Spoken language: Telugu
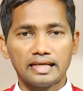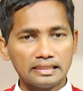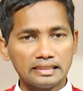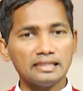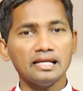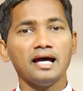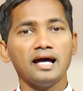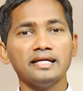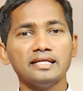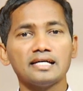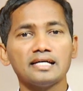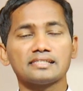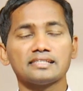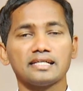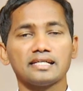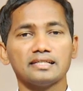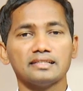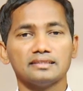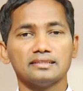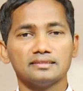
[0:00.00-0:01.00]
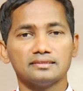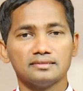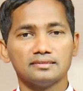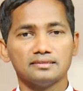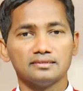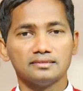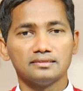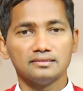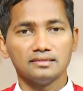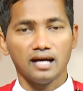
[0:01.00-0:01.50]
ఎట్లా అయినా సరే
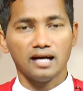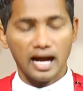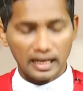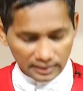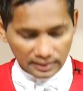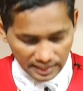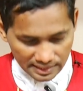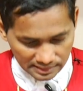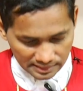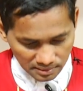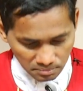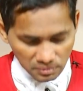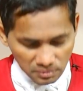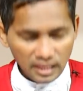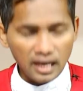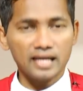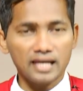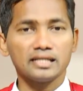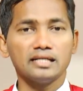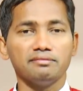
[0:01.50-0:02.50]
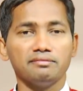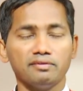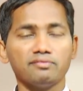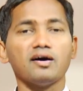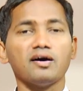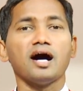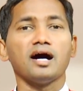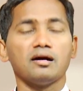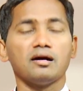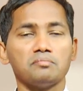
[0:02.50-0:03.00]
ఆగ్నేశమ్మ గారిని
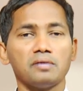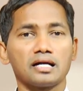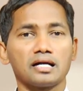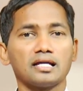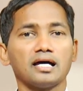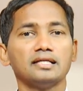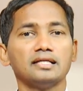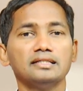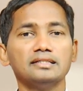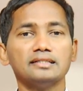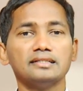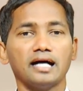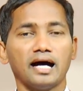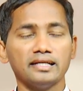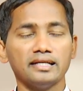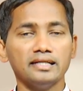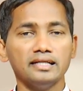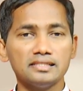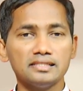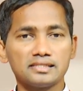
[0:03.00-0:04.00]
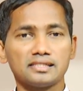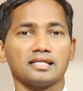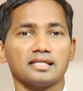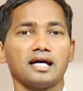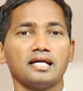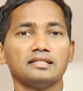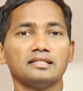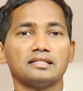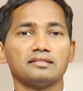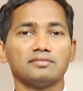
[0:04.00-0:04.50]
వివాహమాడాలి అనే
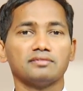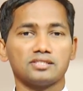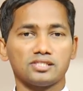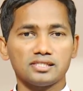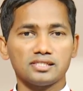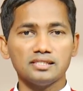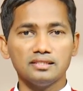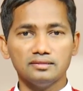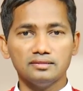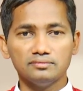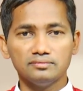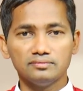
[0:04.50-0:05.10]
నిశ్చయానికి వచ్చి